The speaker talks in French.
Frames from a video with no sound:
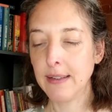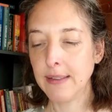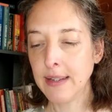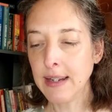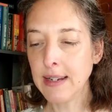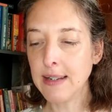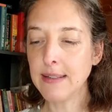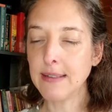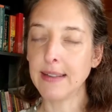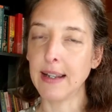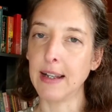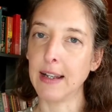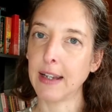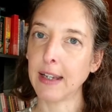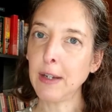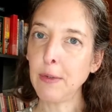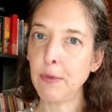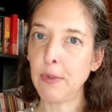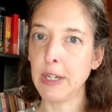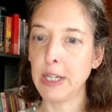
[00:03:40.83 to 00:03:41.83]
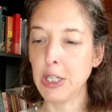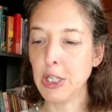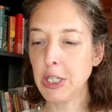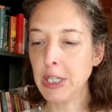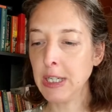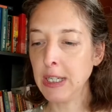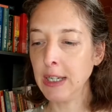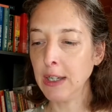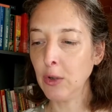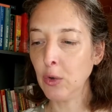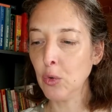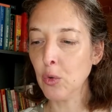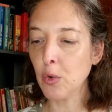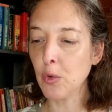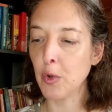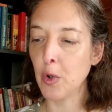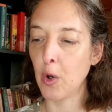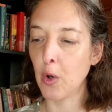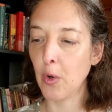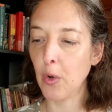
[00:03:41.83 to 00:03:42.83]
Célestin réfléchit,
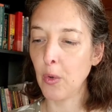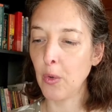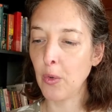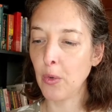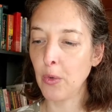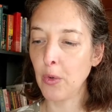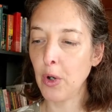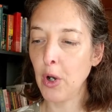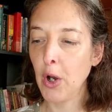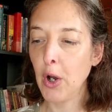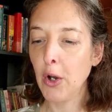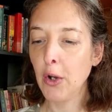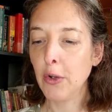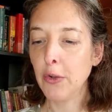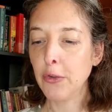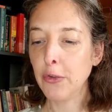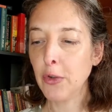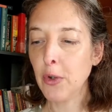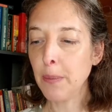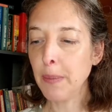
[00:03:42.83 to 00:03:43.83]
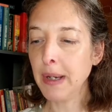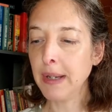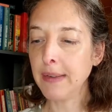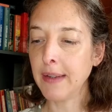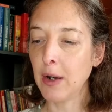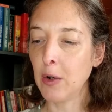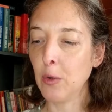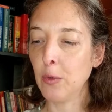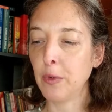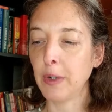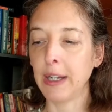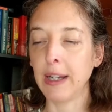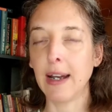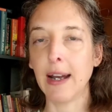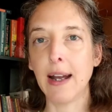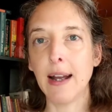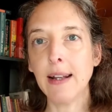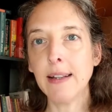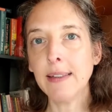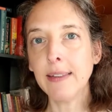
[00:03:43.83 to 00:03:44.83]
tourne en rond, se met à ouvrir
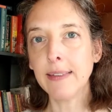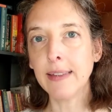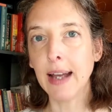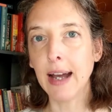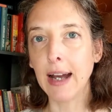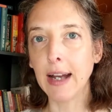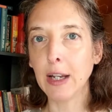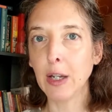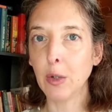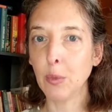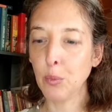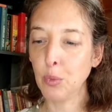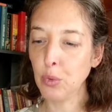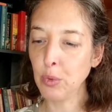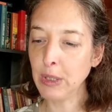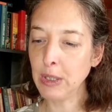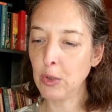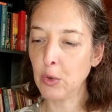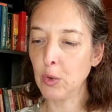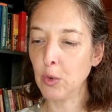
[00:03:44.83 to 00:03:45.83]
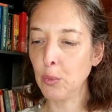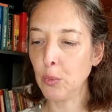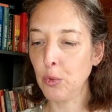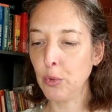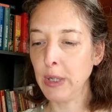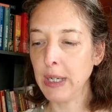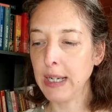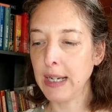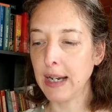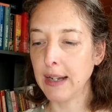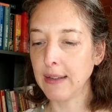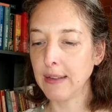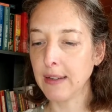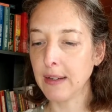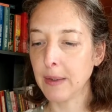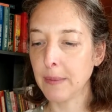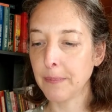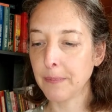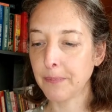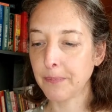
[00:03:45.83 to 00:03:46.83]
un sac, puis deux, puis
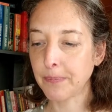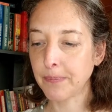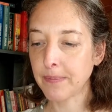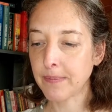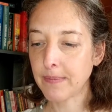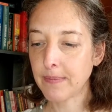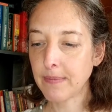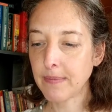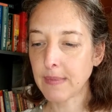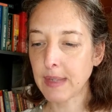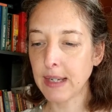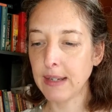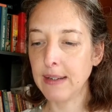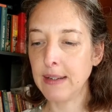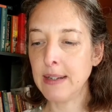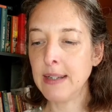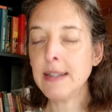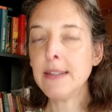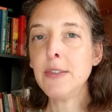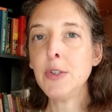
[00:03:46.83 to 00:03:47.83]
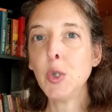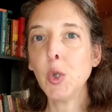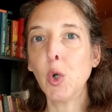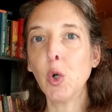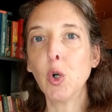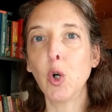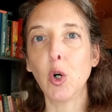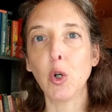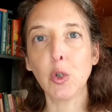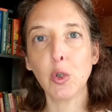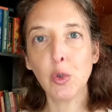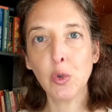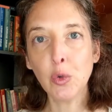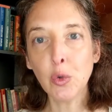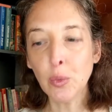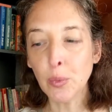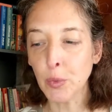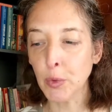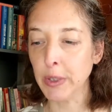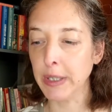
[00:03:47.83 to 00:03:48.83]
quatre. Les yeux encore
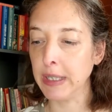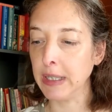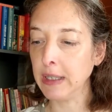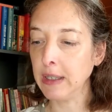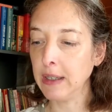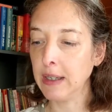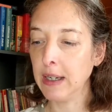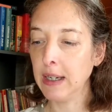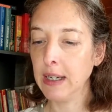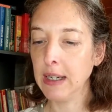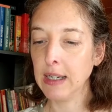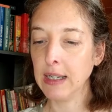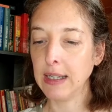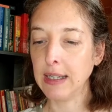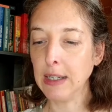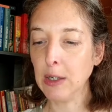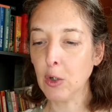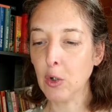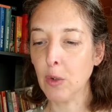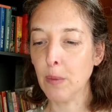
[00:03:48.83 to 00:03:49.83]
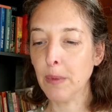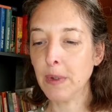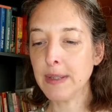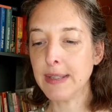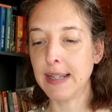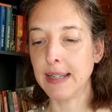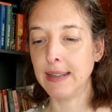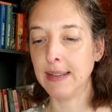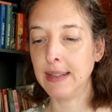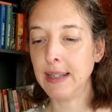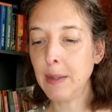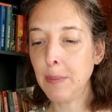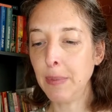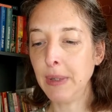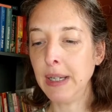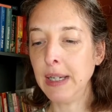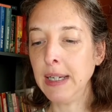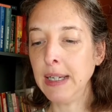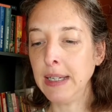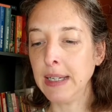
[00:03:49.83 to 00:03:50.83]
tout mouillés, il commence à
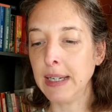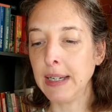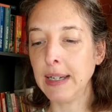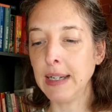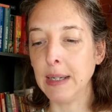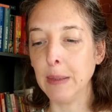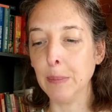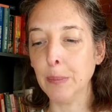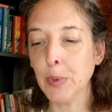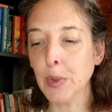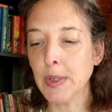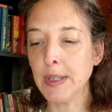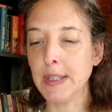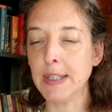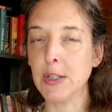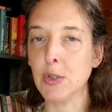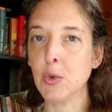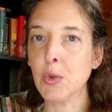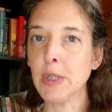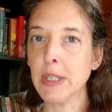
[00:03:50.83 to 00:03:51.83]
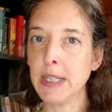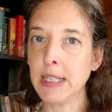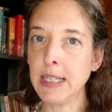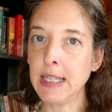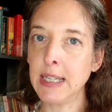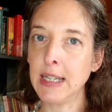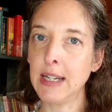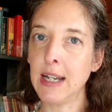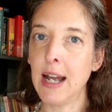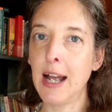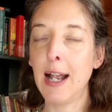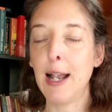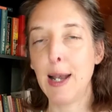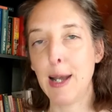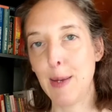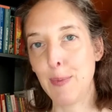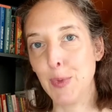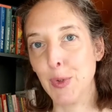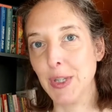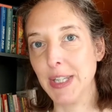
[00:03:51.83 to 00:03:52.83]
déplier les petits soucis,
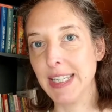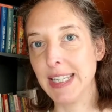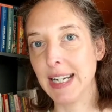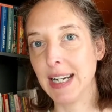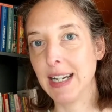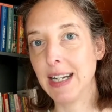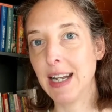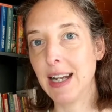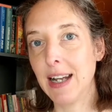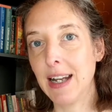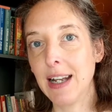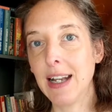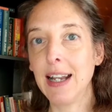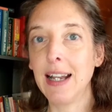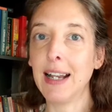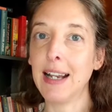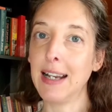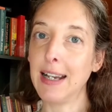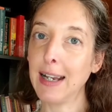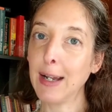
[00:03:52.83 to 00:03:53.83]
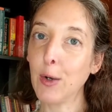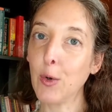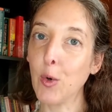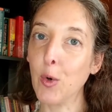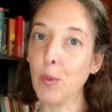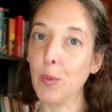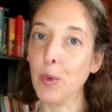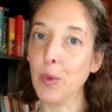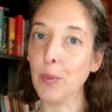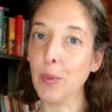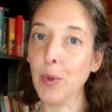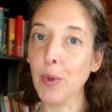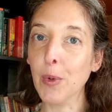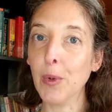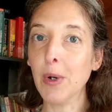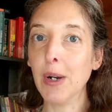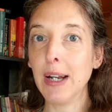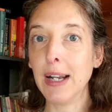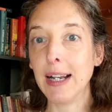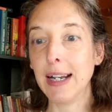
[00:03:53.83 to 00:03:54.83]
les petits riens, les gros
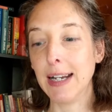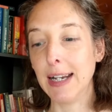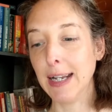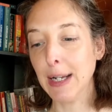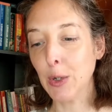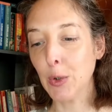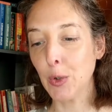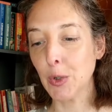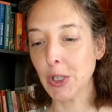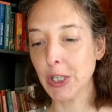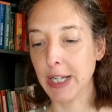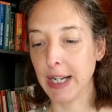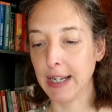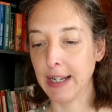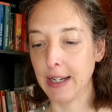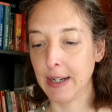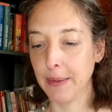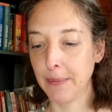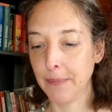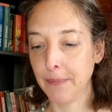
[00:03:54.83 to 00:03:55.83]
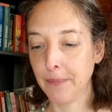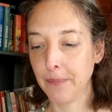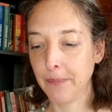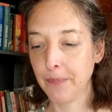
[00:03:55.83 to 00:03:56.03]
bobos, les gros chagrins.